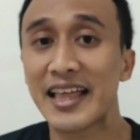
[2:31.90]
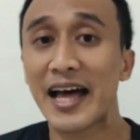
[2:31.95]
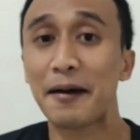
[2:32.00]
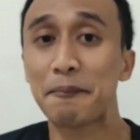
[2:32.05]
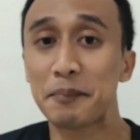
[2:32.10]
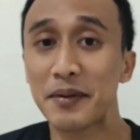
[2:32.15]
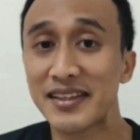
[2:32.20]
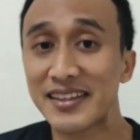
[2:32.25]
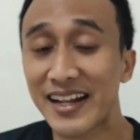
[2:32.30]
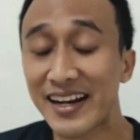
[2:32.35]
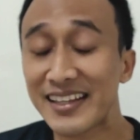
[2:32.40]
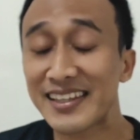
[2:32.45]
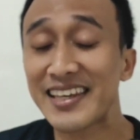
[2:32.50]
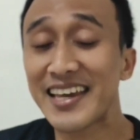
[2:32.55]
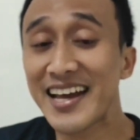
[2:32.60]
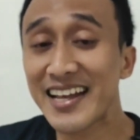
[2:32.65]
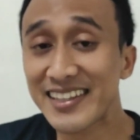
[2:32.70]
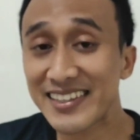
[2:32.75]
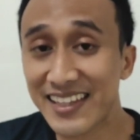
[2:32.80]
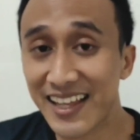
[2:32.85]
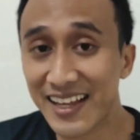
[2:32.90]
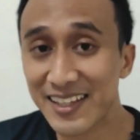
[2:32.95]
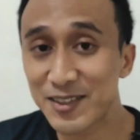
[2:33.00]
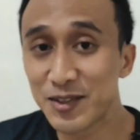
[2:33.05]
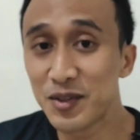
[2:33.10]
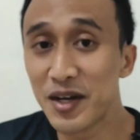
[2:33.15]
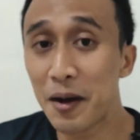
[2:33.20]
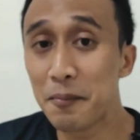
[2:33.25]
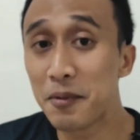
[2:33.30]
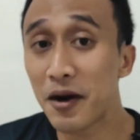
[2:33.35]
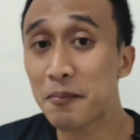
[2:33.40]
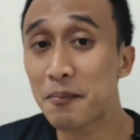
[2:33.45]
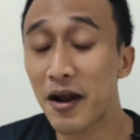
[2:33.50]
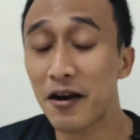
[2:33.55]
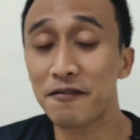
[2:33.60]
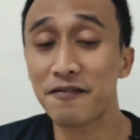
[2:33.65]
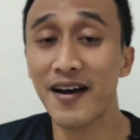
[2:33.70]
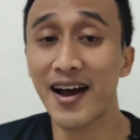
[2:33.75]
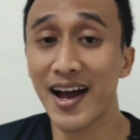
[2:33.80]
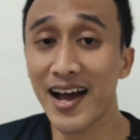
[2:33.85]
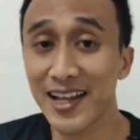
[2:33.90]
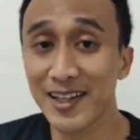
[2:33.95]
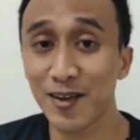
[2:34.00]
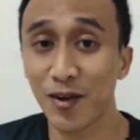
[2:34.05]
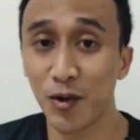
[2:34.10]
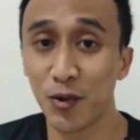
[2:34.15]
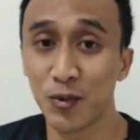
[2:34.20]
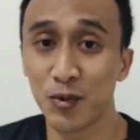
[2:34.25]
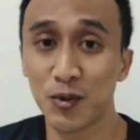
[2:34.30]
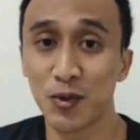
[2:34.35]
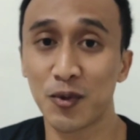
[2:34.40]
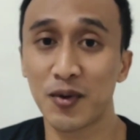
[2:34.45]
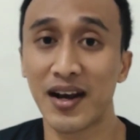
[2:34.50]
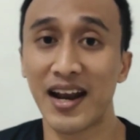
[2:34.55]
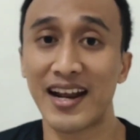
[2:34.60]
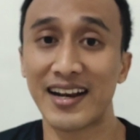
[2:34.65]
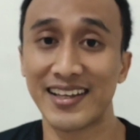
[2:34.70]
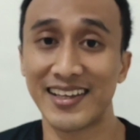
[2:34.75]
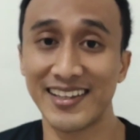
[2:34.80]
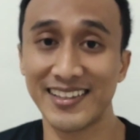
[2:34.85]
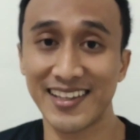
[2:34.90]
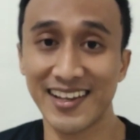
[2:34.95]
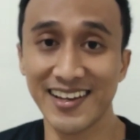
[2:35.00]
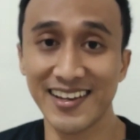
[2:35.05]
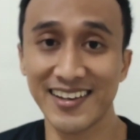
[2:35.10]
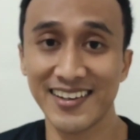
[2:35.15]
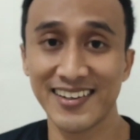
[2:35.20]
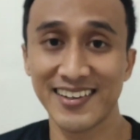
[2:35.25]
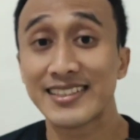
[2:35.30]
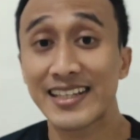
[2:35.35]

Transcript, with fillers: tapi ternyata juga bermanfaat loh untuk lari kita.